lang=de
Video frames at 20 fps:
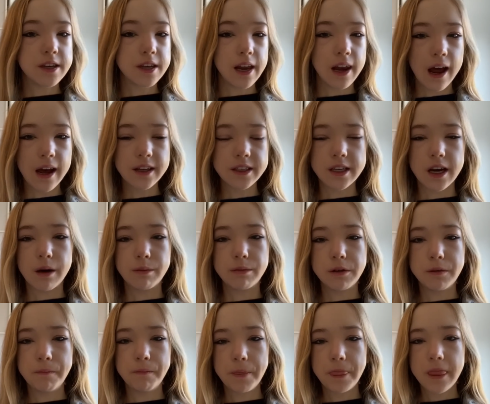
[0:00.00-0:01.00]
ich gelacht
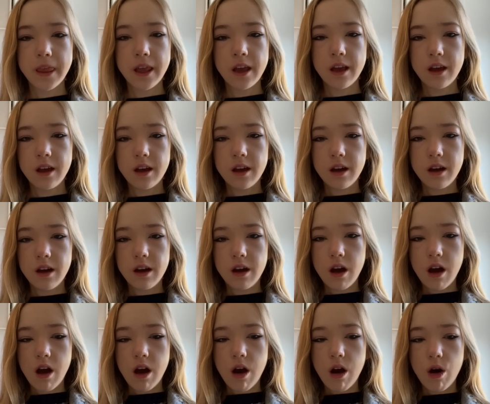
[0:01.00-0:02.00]
habe.
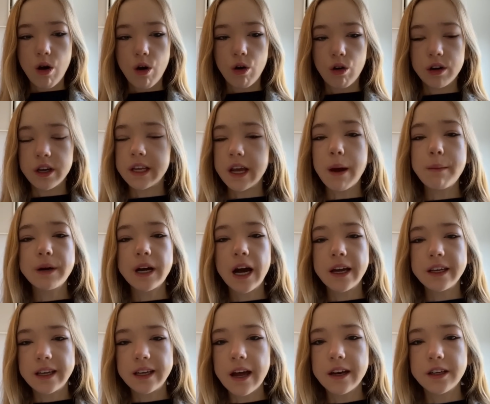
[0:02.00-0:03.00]
Und ich habe
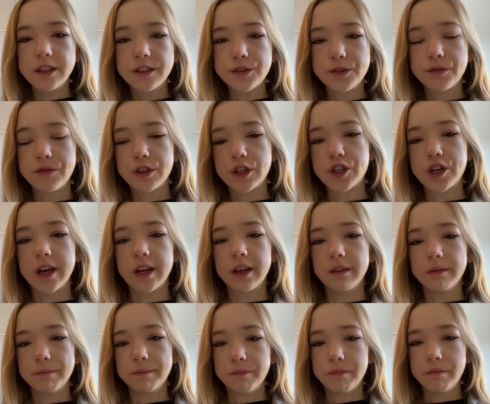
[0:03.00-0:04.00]
rein gar nichts zu
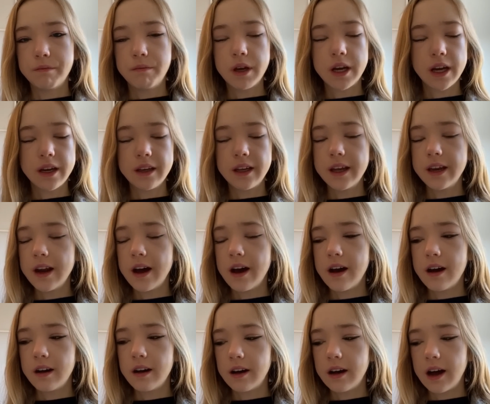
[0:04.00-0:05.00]
verstecken. Mir kann
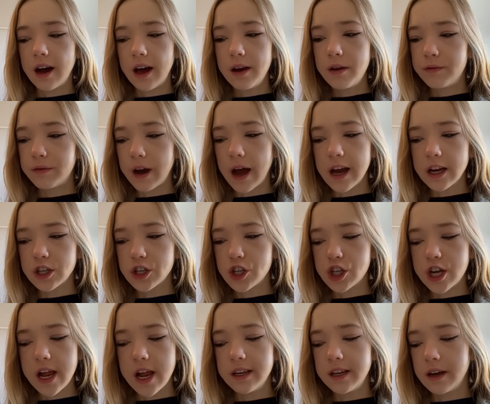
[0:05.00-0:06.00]
jeder alle Fragen
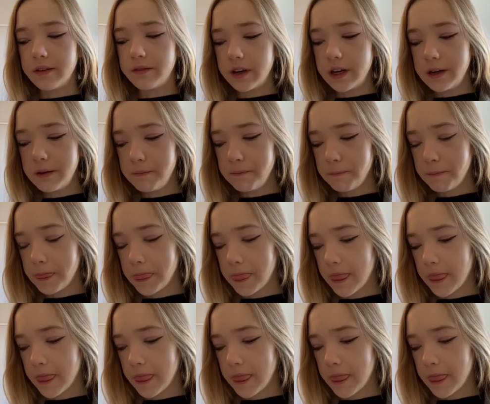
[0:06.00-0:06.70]
stellen, die er will.